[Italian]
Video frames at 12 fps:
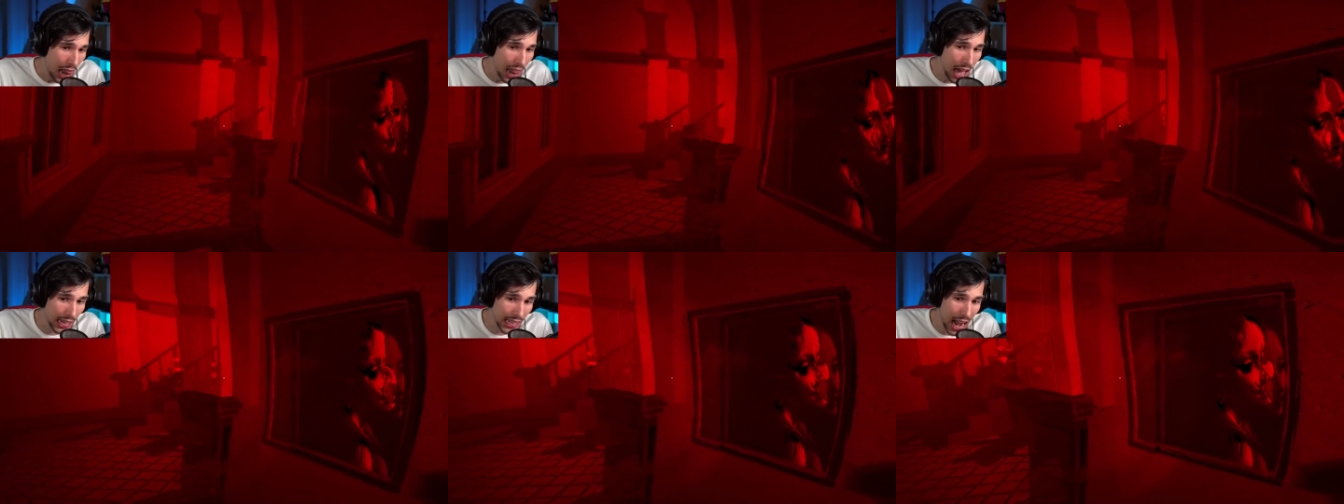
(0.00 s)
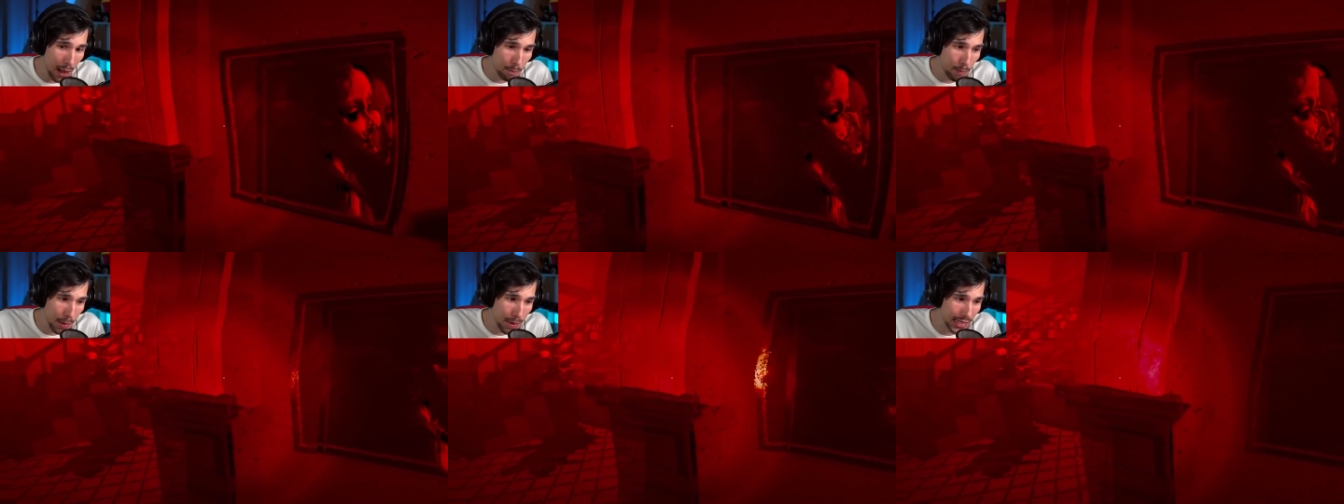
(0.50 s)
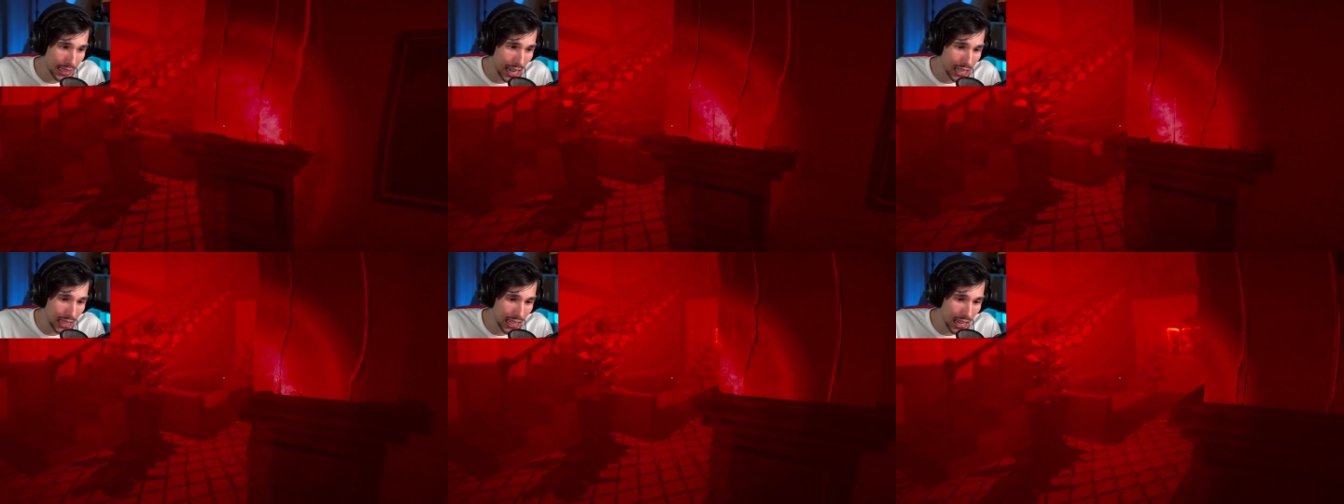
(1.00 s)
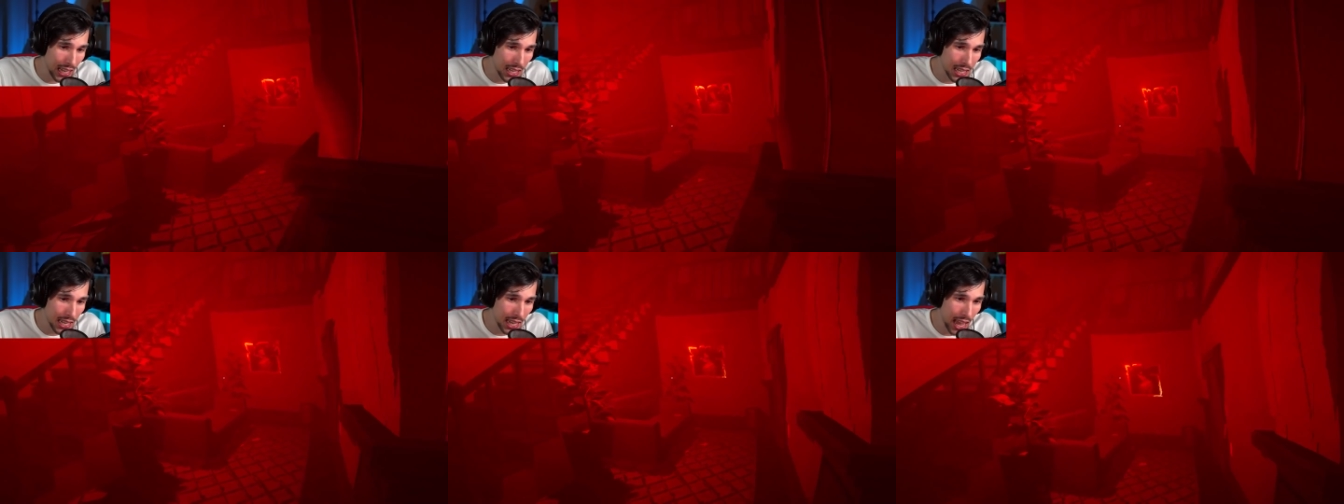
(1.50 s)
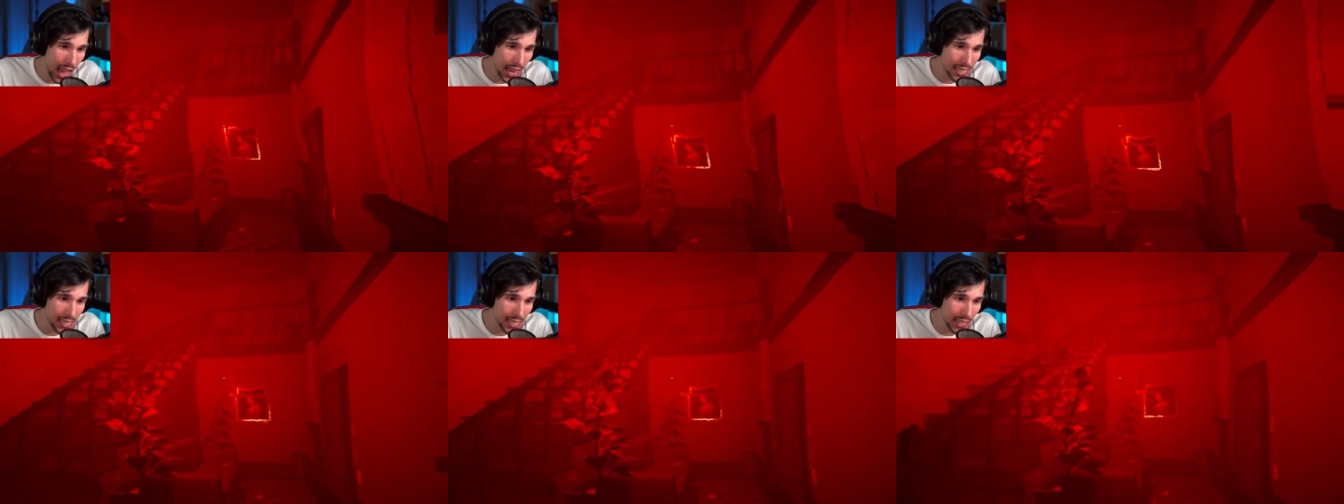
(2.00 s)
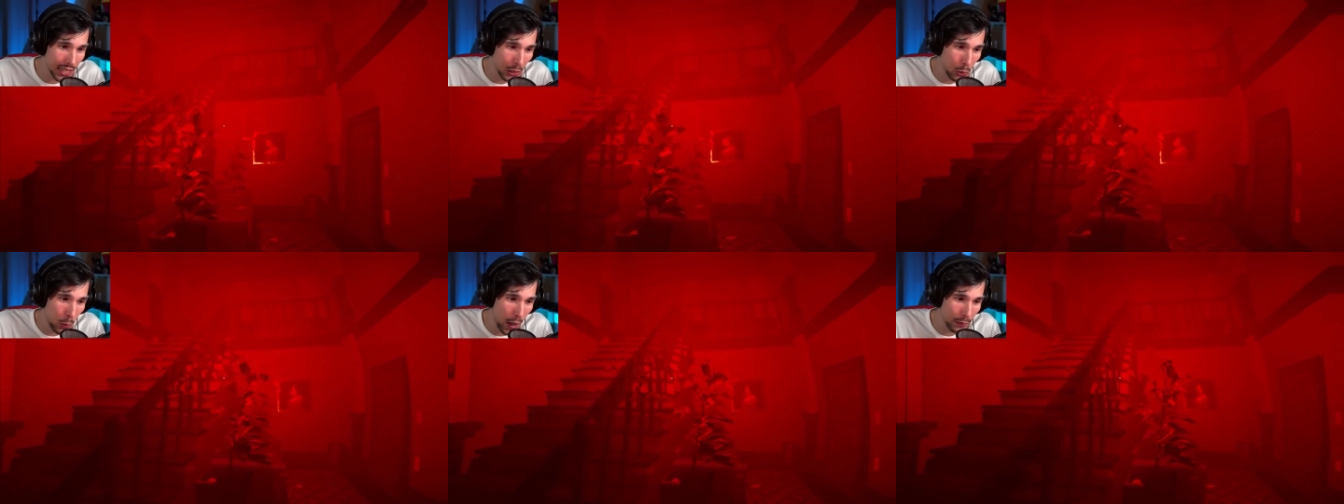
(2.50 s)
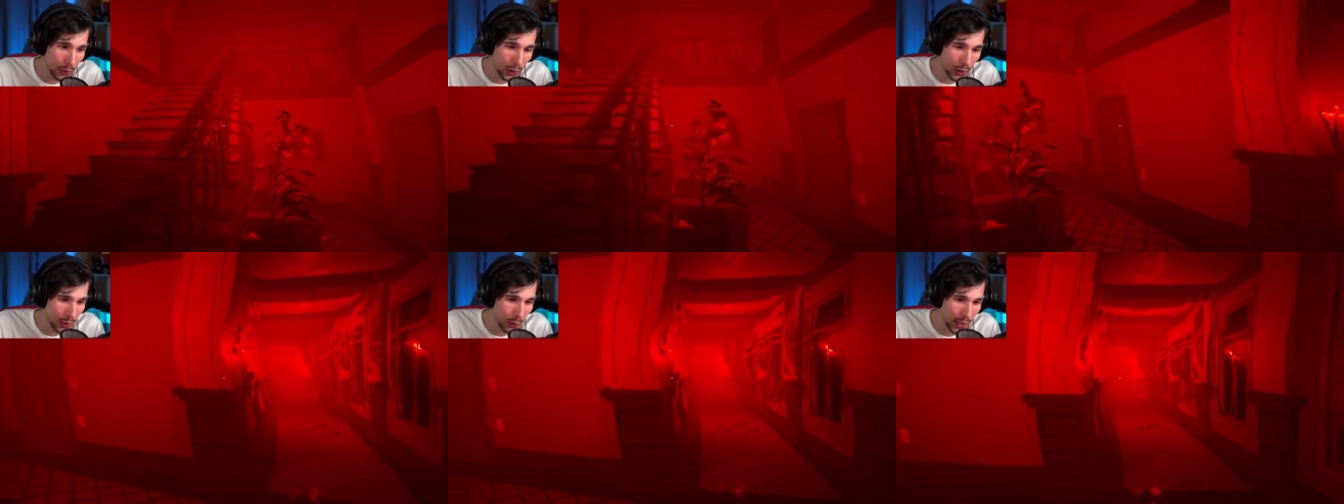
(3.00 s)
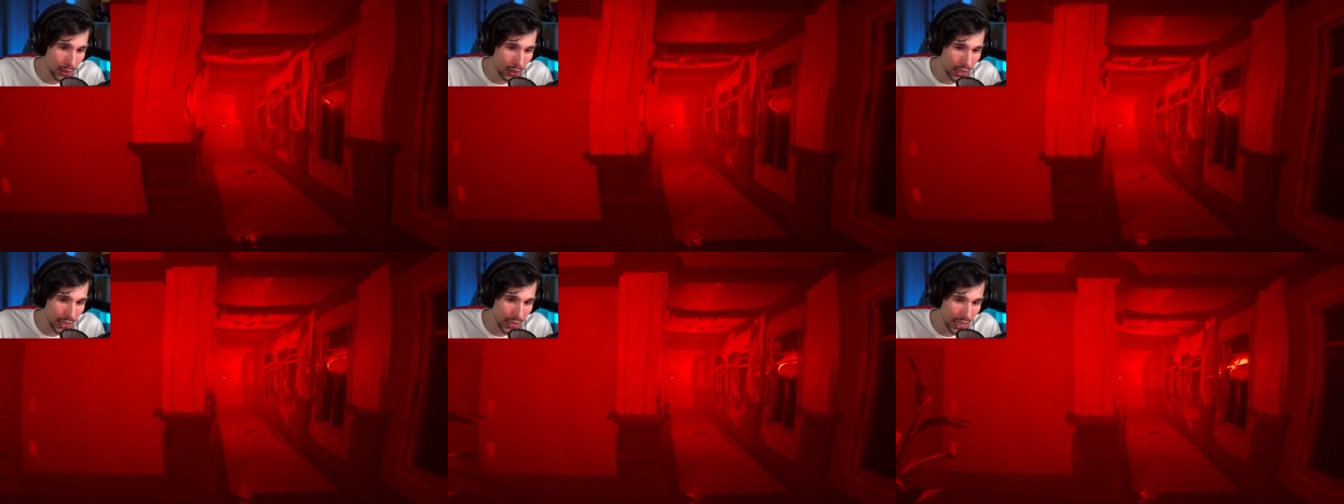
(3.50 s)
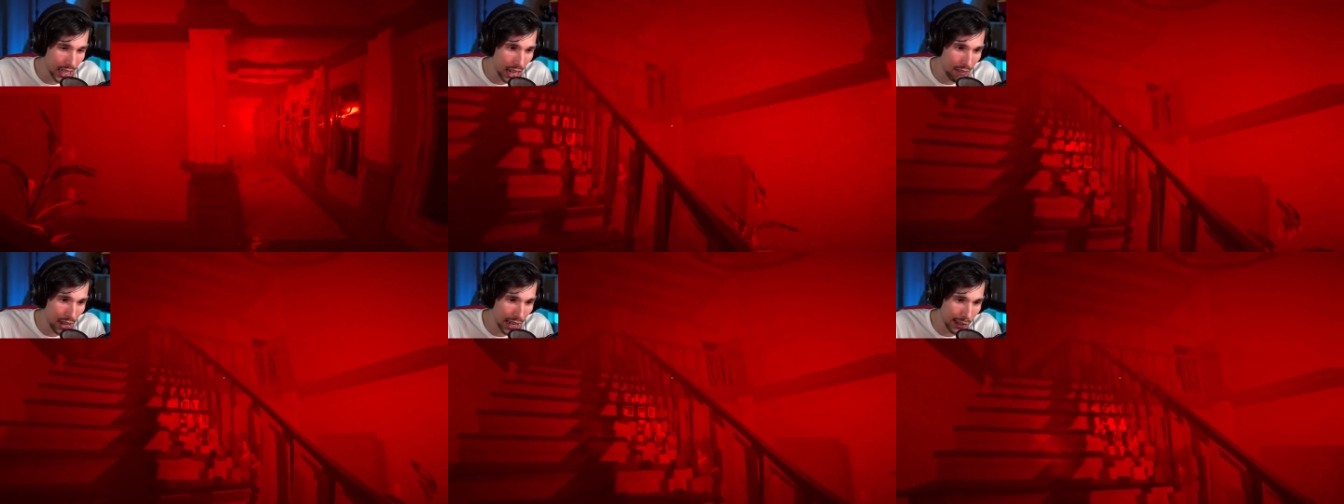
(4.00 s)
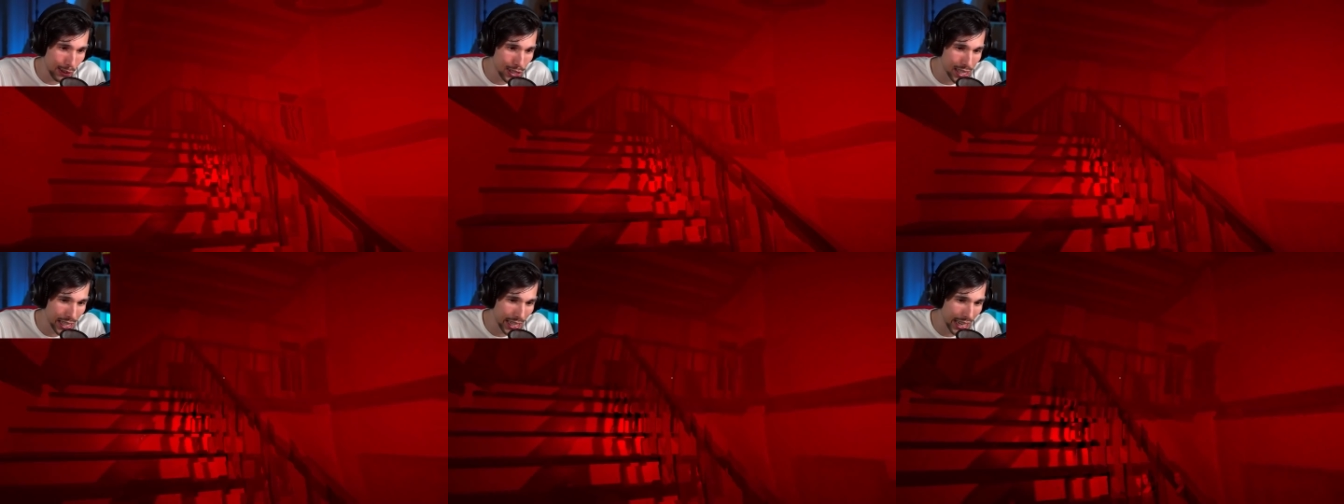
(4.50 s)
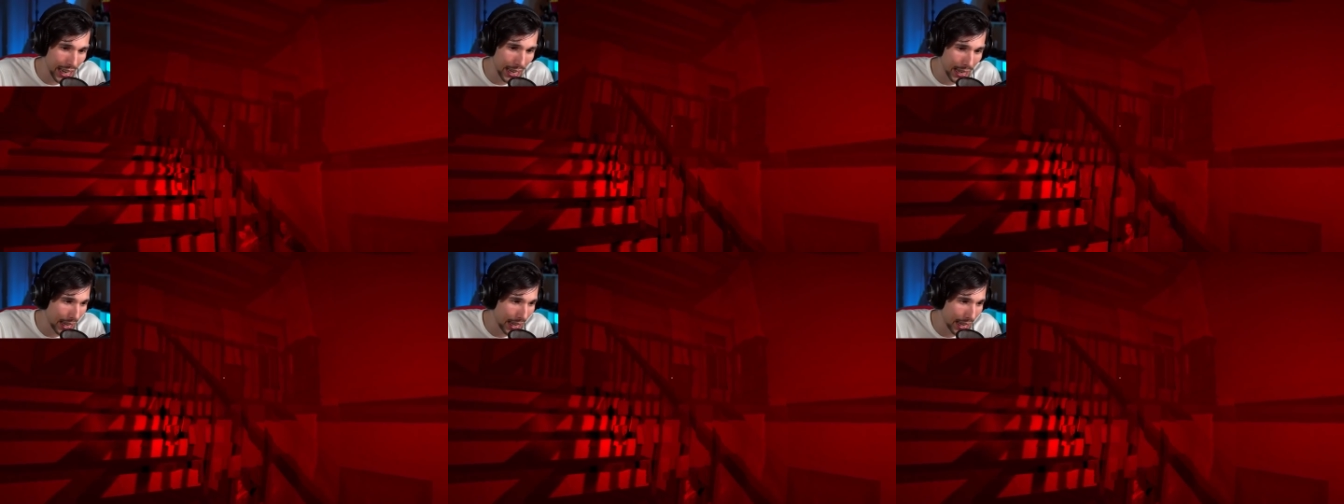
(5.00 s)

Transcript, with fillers: La grappa mi è entrata nel... Eh sì, quando, quando ti entra nelle vene così...